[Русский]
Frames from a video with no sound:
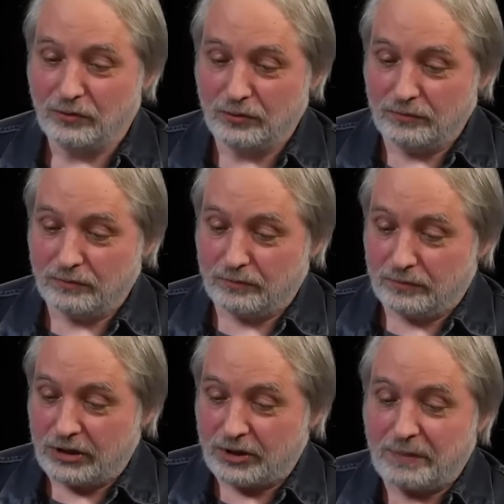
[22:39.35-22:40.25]
он
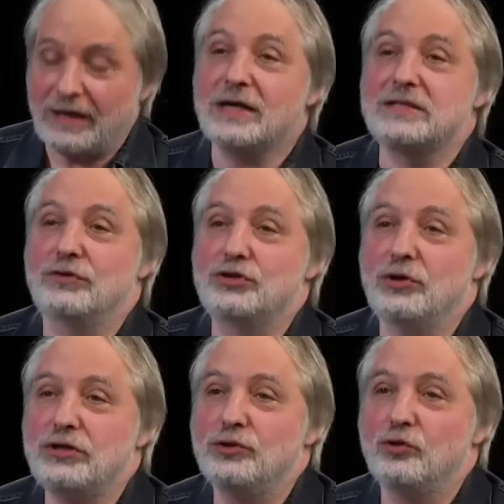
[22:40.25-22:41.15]
даже показывает,
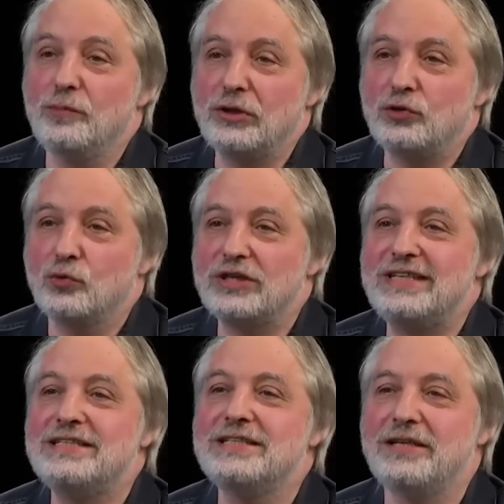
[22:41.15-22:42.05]
что эти документы уже
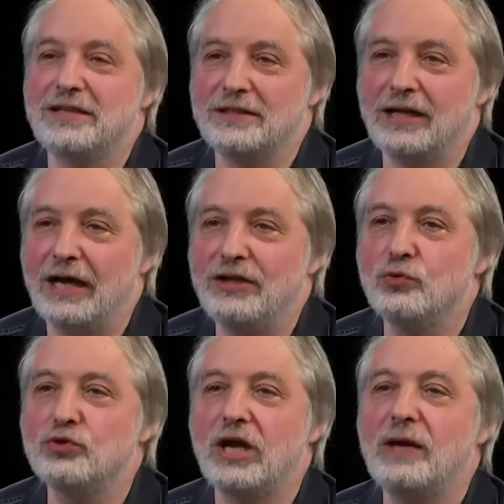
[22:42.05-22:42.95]
не секретны, они
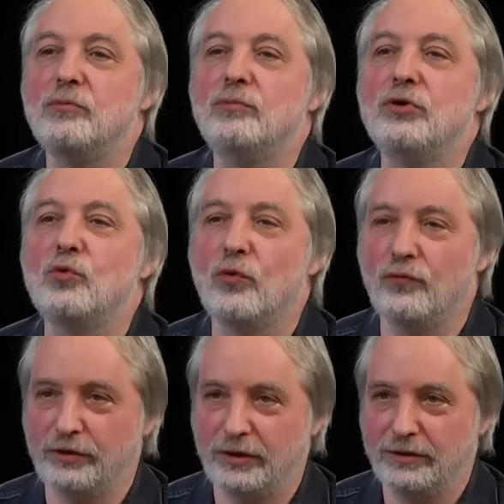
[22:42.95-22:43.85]
уже
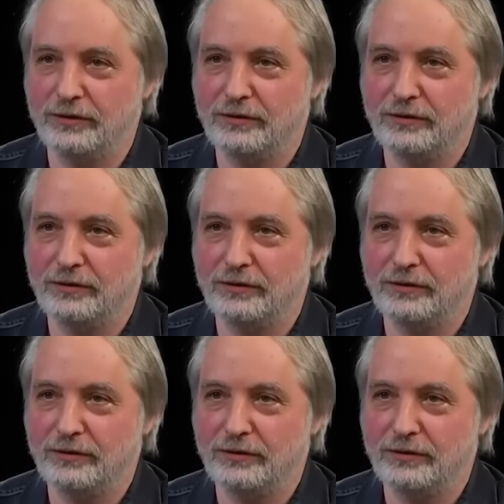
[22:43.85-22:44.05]
опубликованы